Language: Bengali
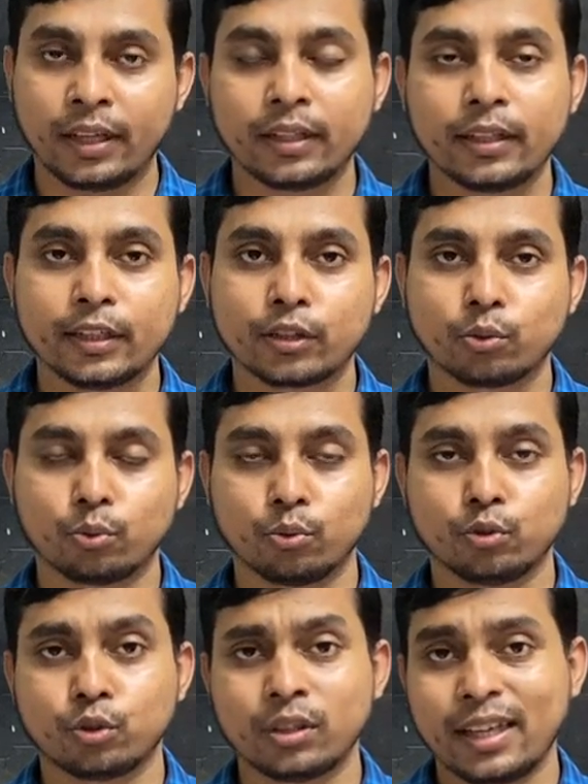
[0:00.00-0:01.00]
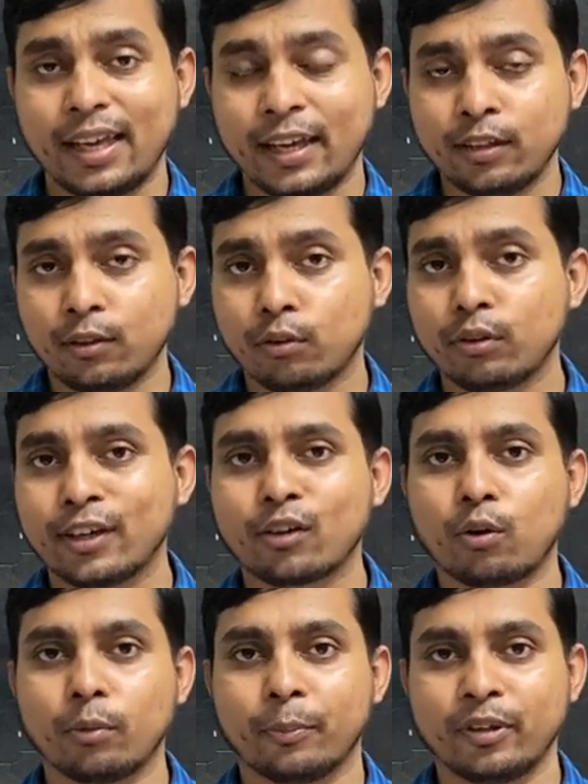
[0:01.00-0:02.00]
এন দিয়ে শুরু যদি এই ধরনের
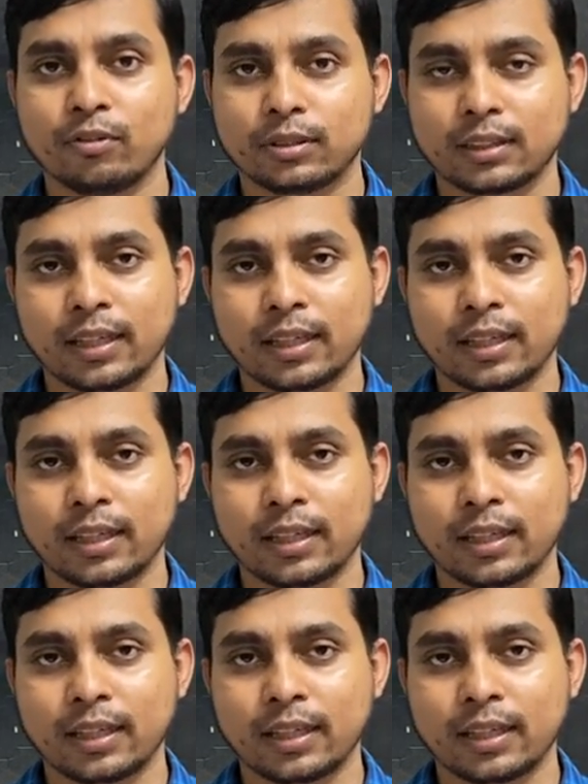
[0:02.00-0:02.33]
কনফিউজ